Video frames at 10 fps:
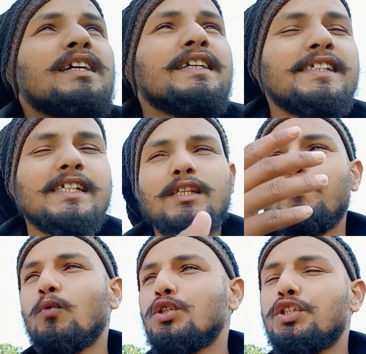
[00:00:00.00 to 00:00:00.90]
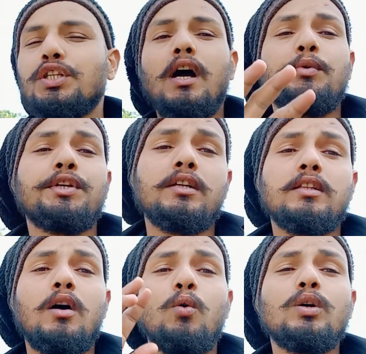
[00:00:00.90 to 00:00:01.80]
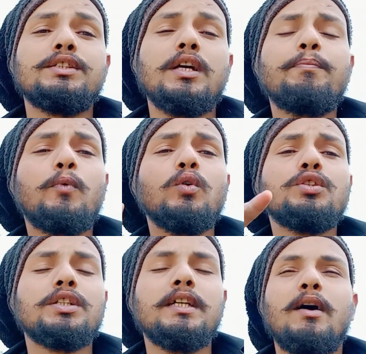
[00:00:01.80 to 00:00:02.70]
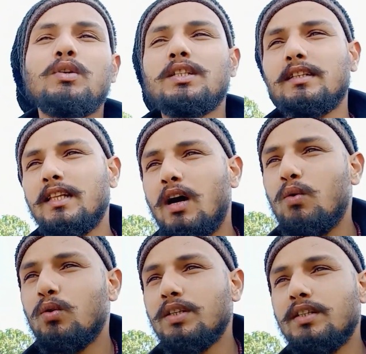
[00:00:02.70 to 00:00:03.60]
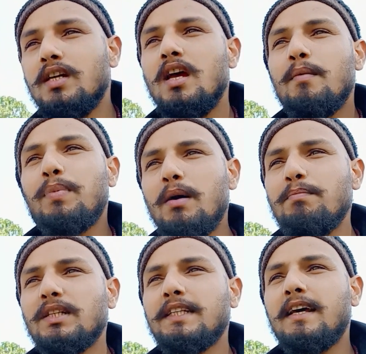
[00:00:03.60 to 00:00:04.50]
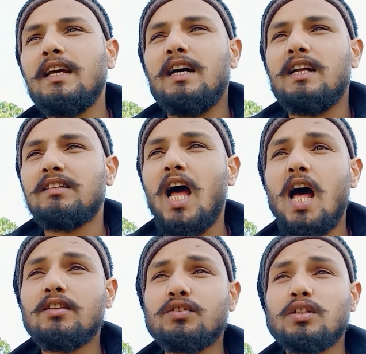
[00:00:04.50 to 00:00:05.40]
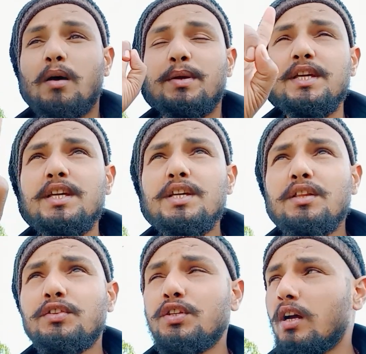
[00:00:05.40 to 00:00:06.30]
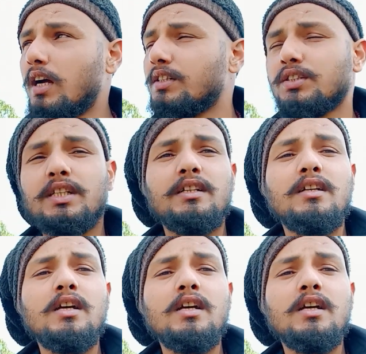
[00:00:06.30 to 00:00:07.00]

ये सब कुछ की आवश्यकता होगी सब कुछ की आवश्यकता होगी ब्रह्मचर्य अर्थात सभी जगह से